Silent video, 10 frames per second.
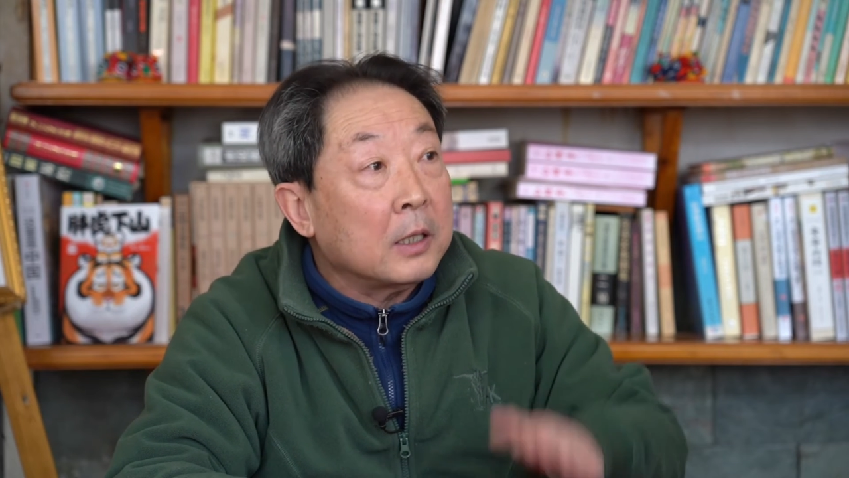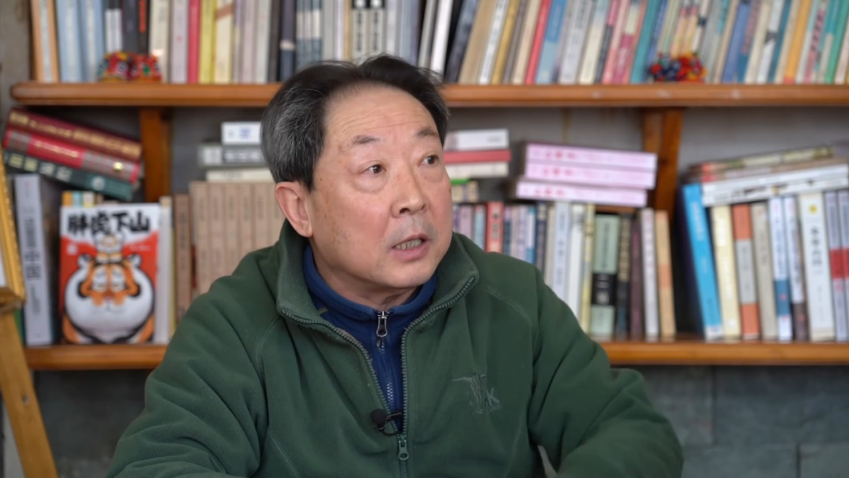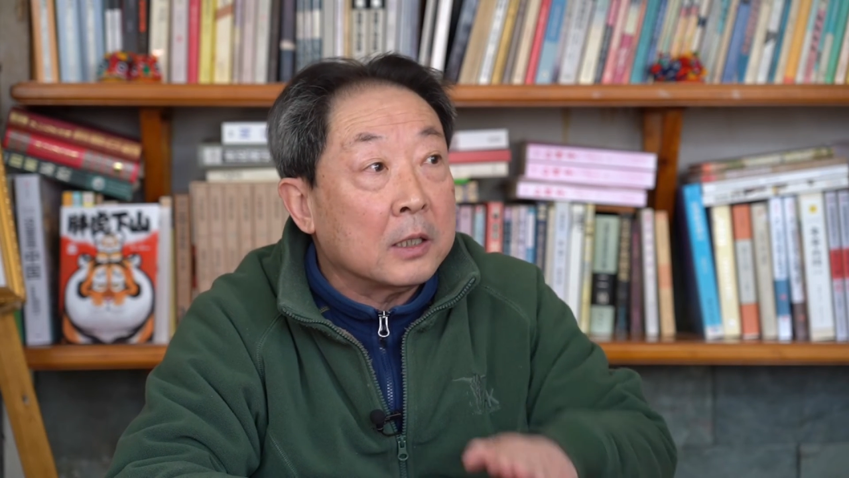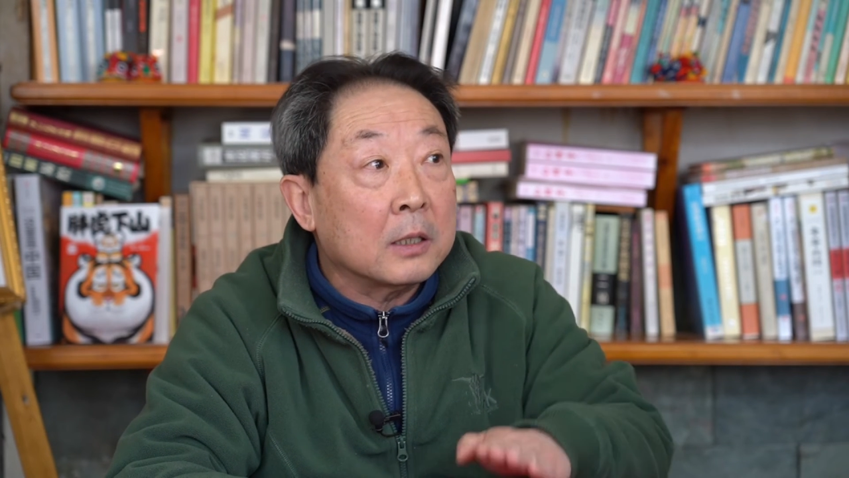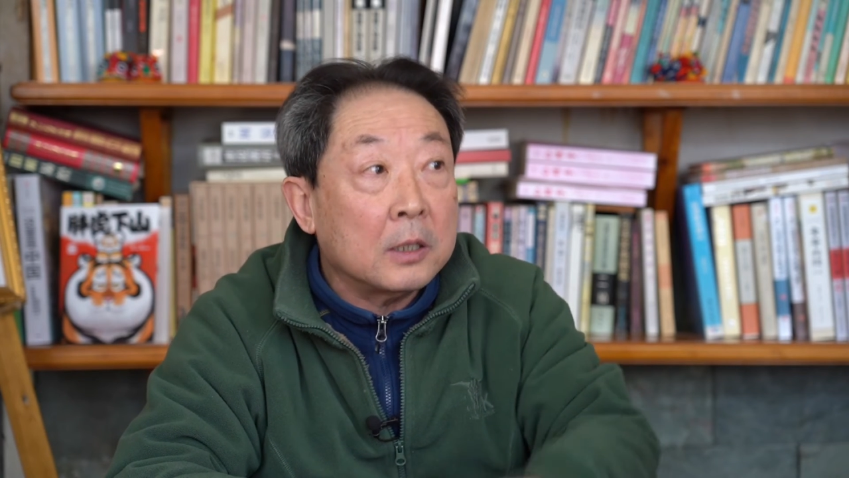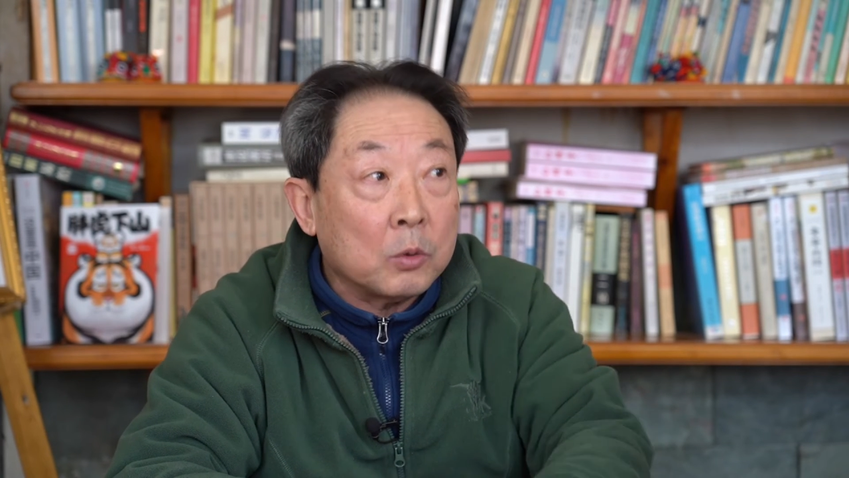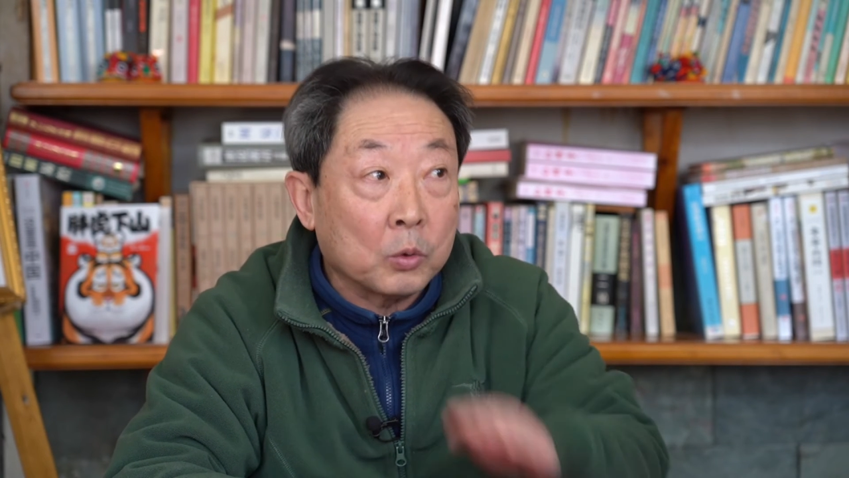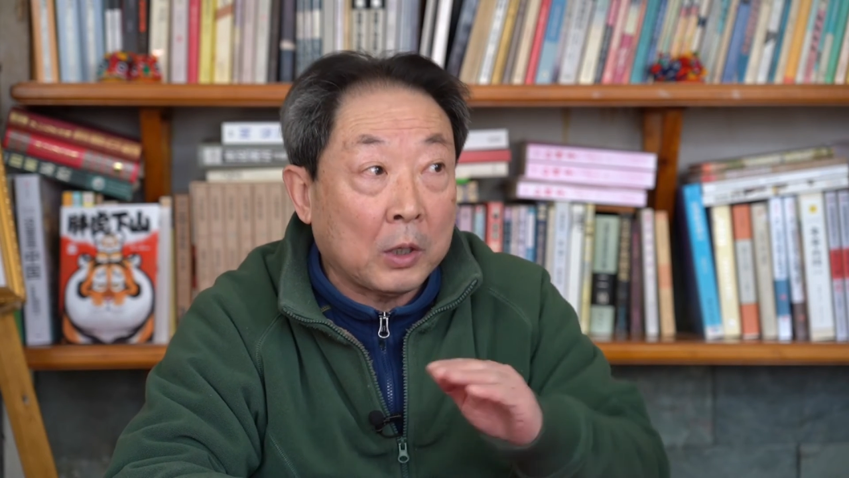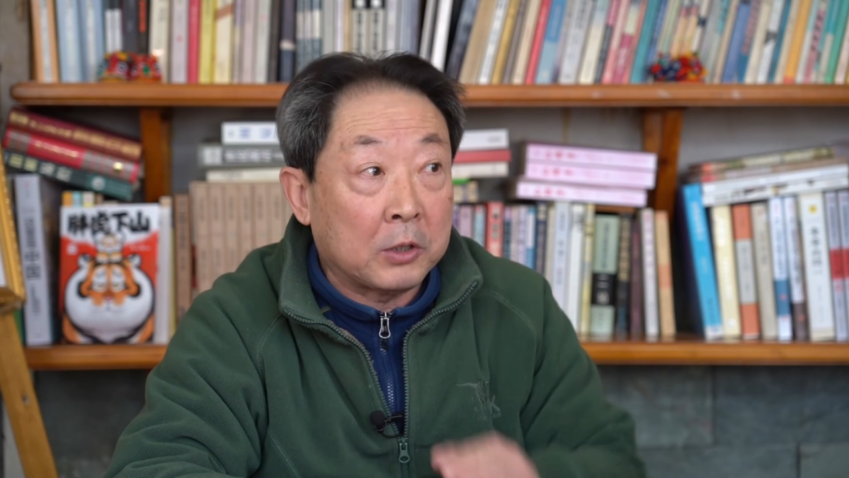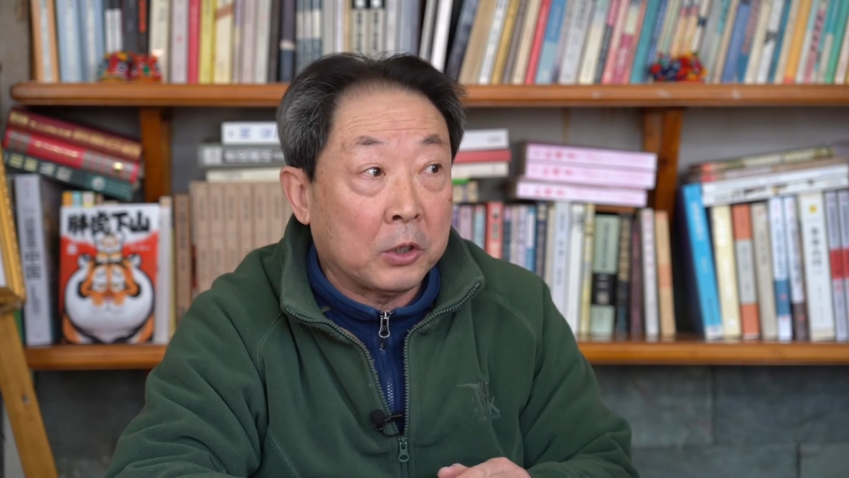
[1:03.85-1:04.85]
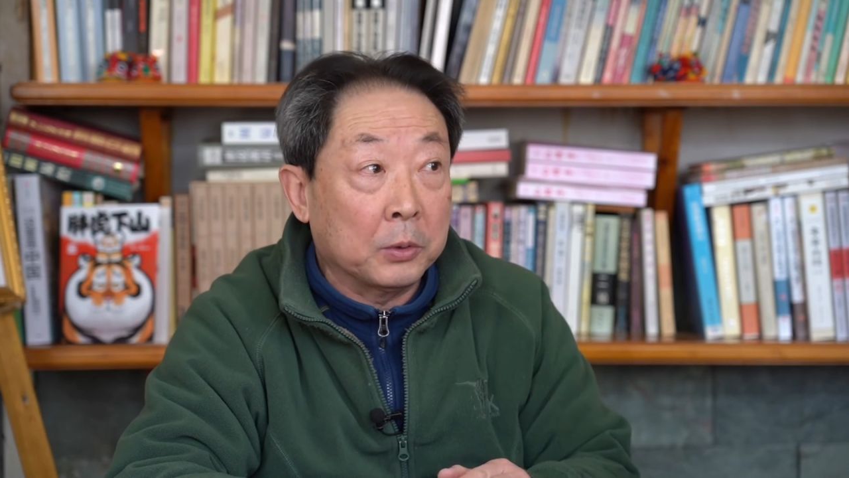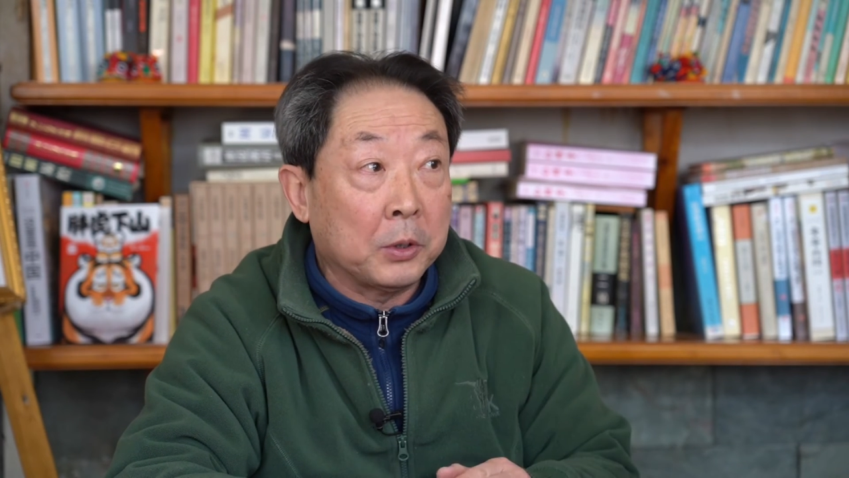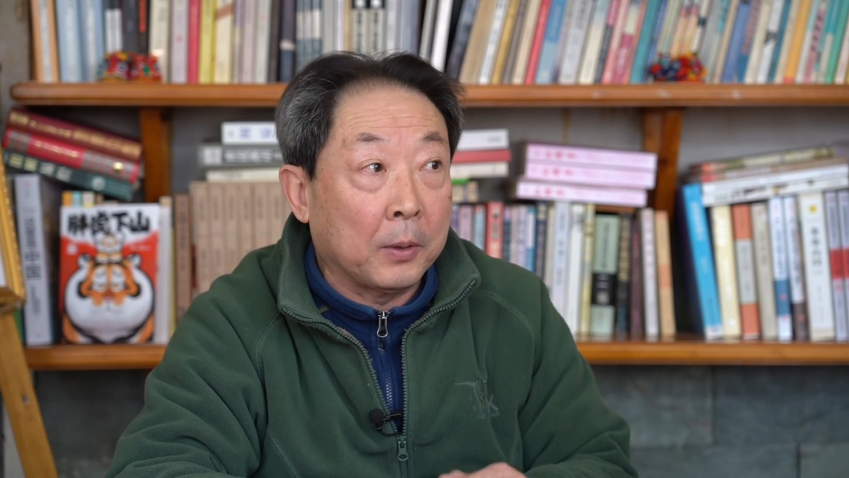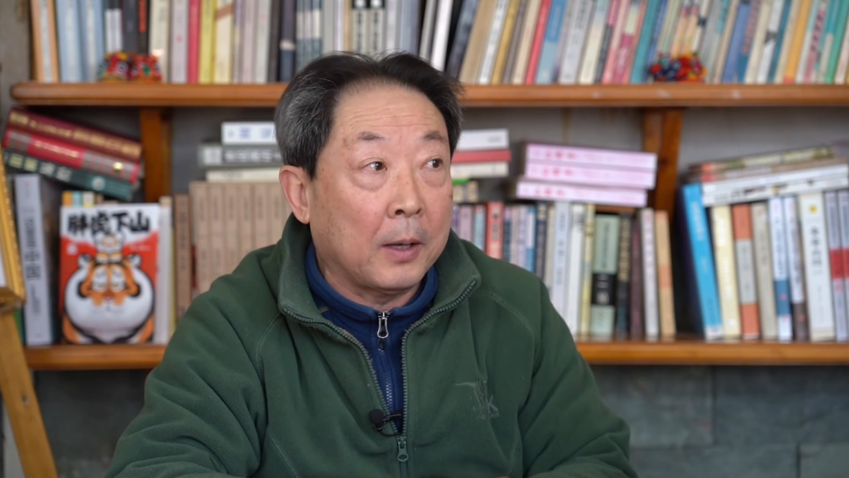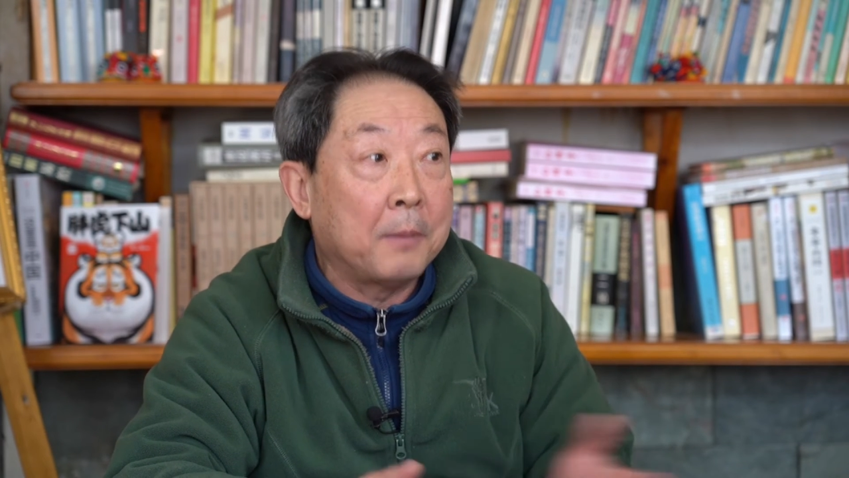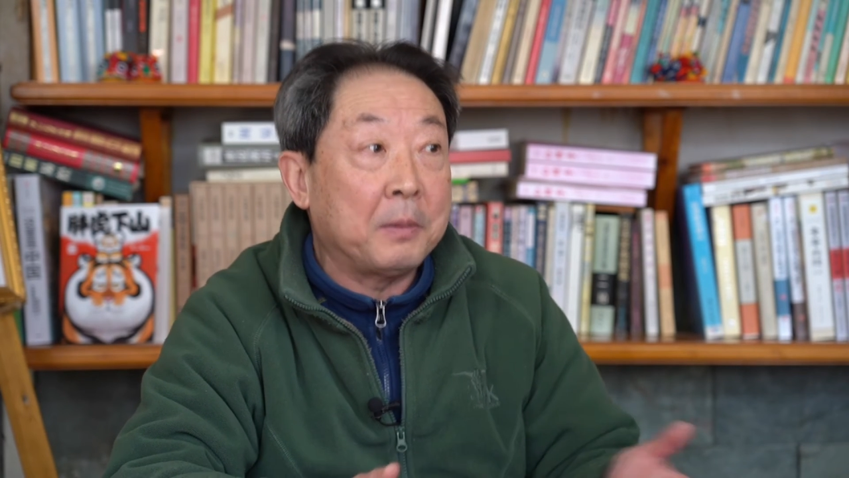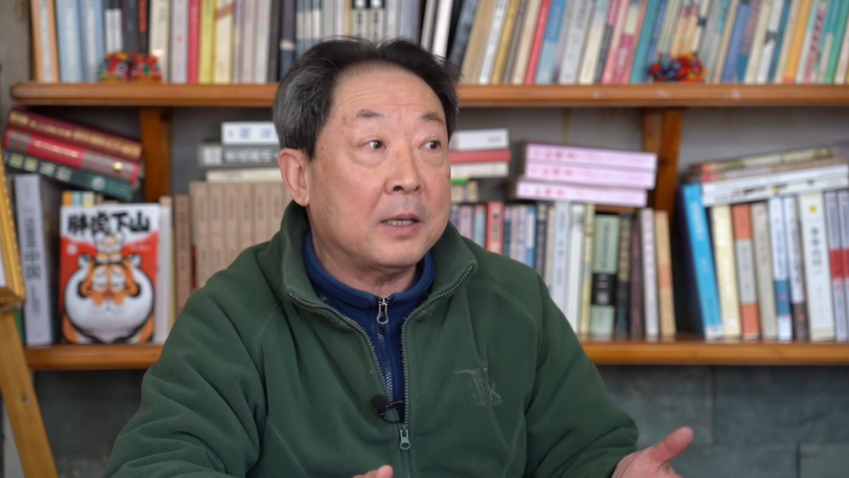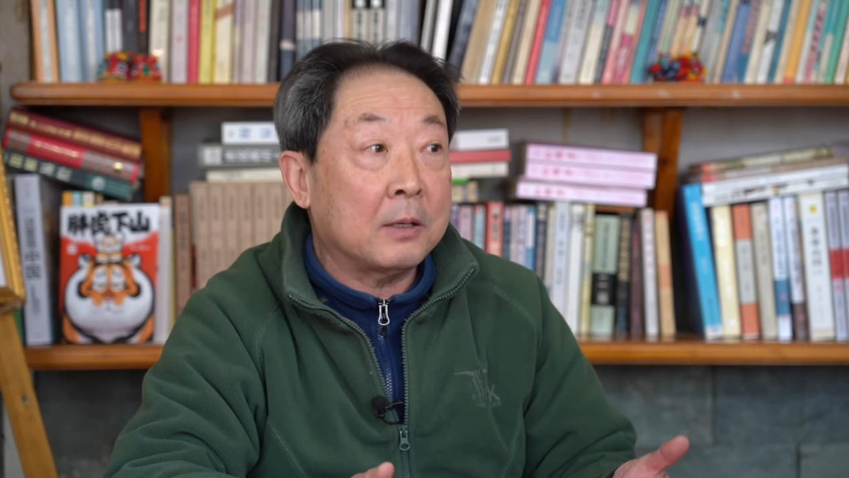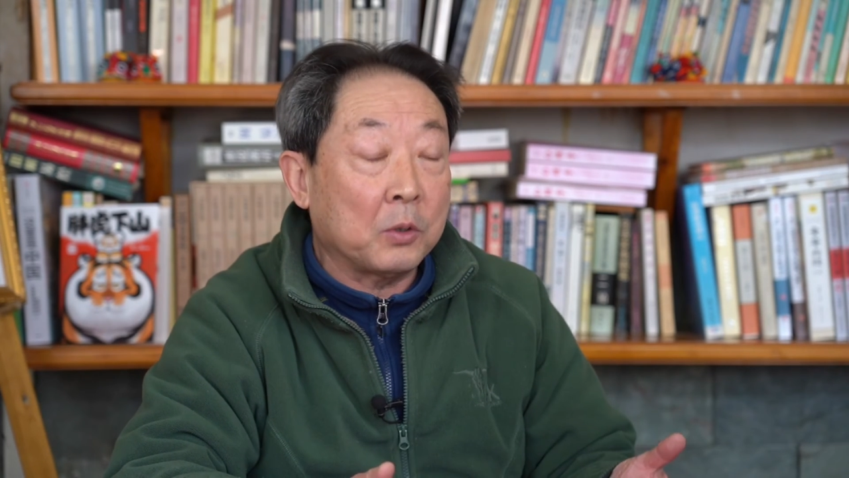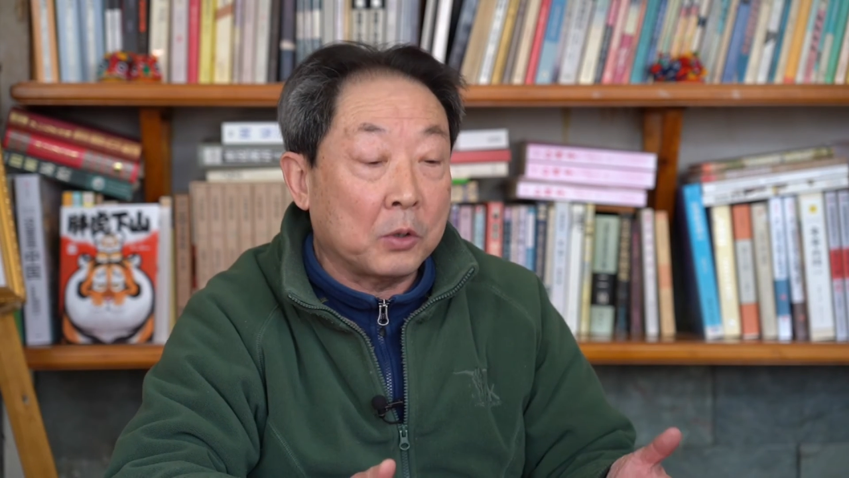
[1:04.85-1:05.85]
已经进入到九九了。民
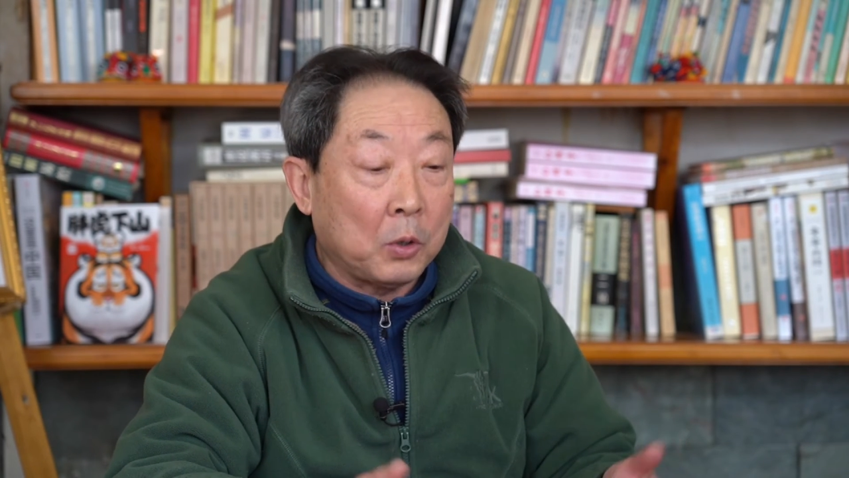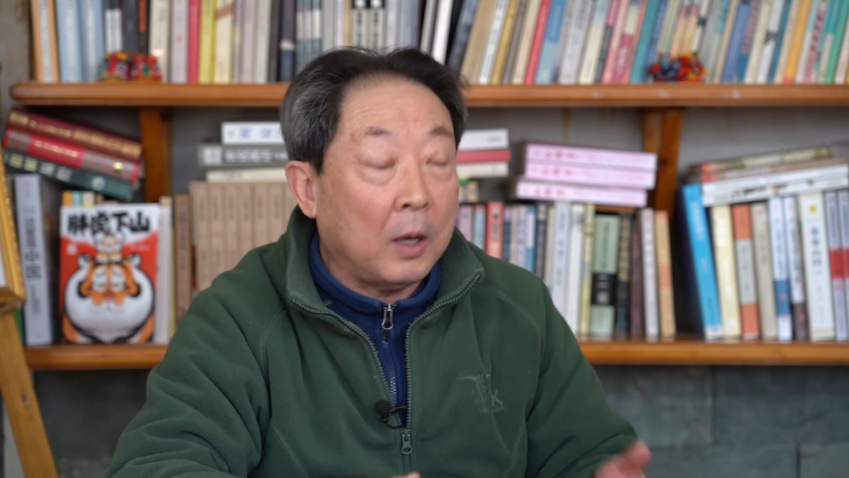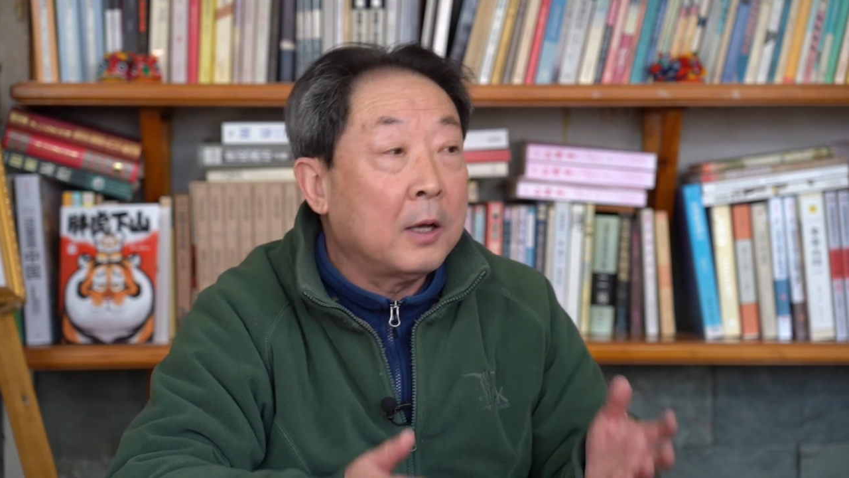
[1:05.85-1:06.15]
间所说